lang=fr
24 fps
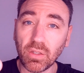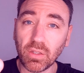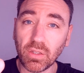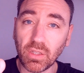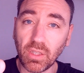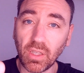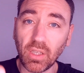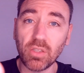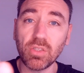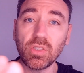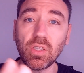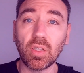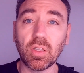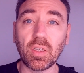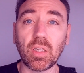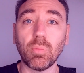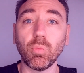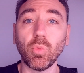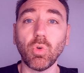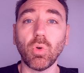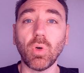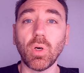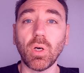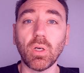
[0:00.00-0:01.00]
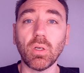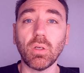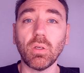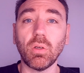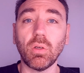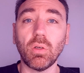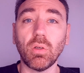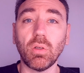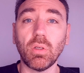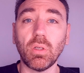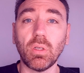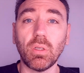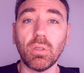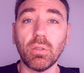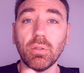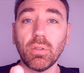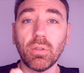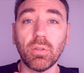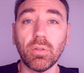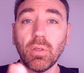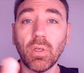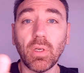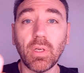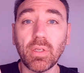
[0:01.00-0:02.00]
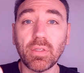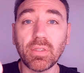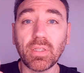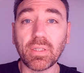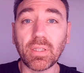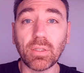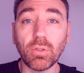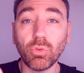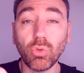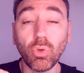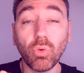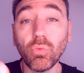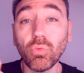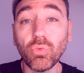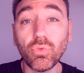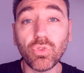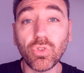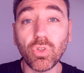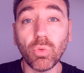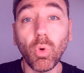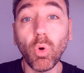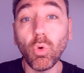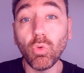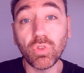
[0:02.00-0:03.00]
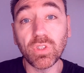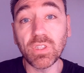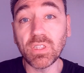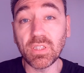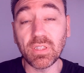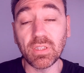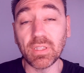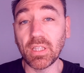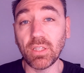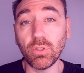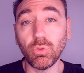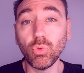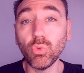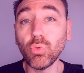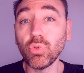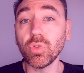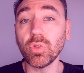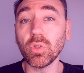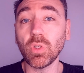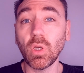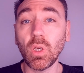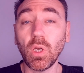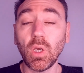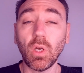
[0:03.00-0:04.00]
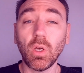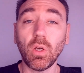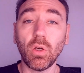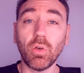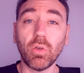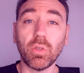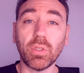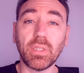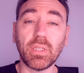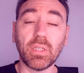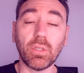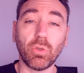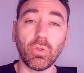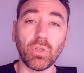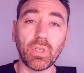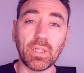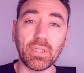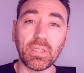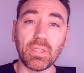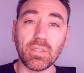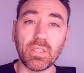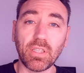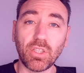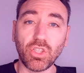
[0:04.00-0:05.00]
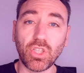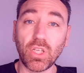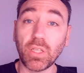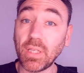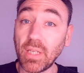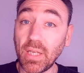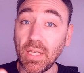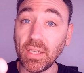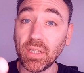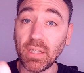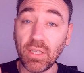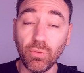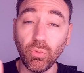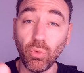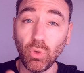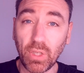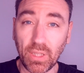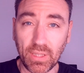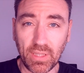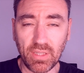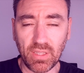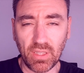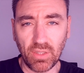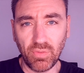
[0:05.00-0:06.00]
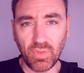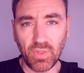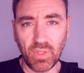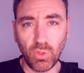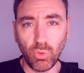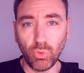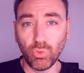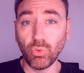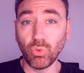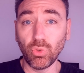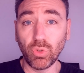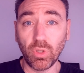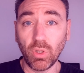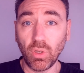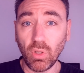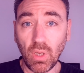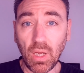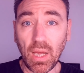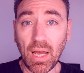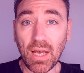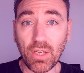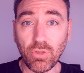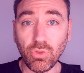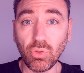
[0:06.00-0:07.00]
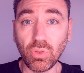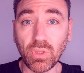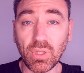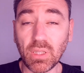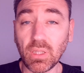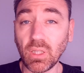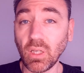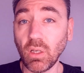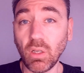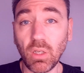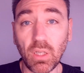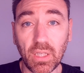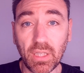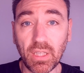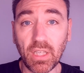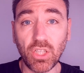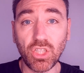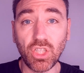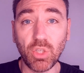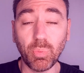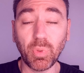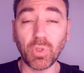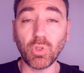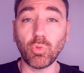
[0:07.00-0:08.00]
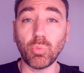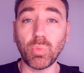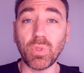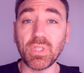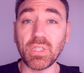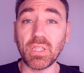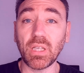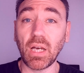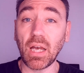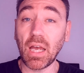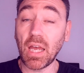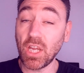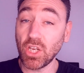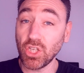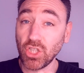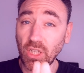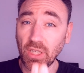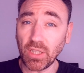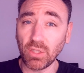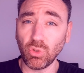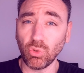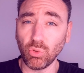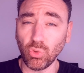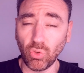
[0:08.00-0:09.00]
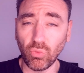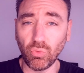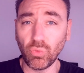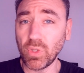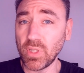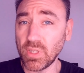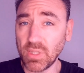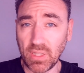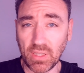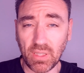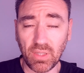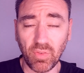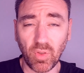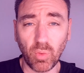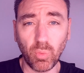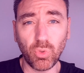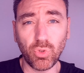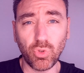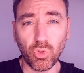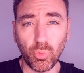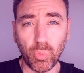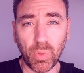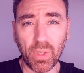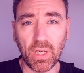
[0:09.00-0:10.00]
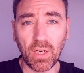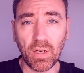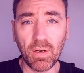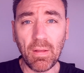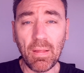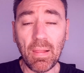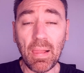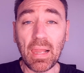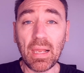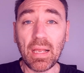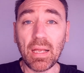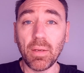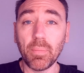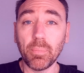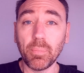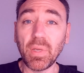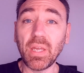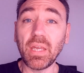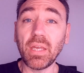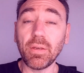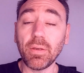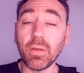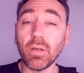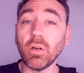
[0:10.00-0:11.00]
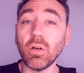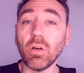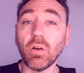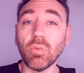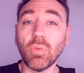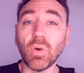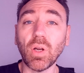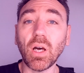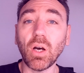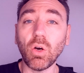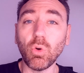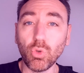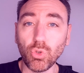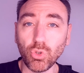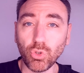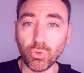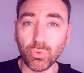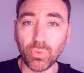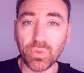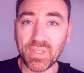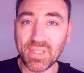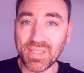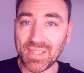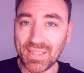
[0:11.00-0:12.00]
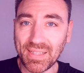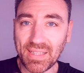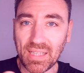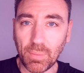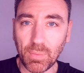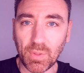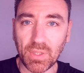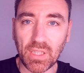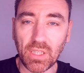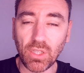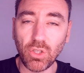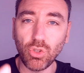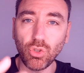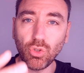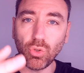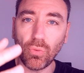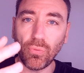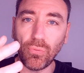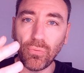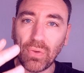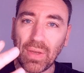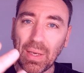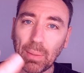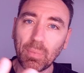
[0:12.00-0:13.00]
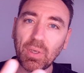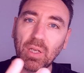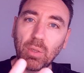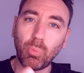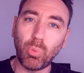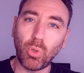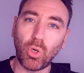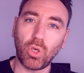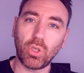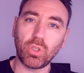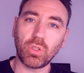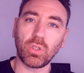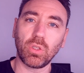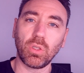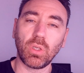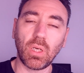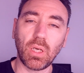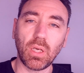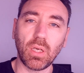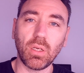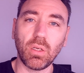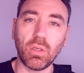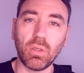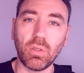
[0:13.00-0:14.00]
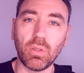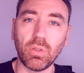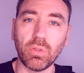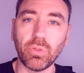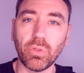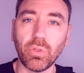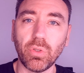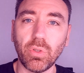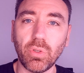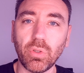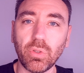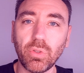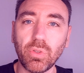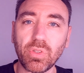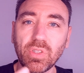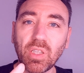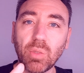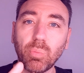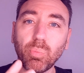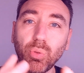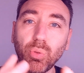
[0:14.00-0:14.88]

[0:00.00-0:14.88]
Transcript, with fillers: très certainement, hein, euh, certains d'entre vous, justement, si ce n'est tous, euh, qui regardaient cette chaîne et qui vont regarder cette vidéo. Donc, à ce titre, les gars, j'ai pris du plaisir avec chacun d'entre vous et c'était vraiment super. Mais euh, voilà, aujourd'hui c'est terminé. Je ferme les portes hein, de, cette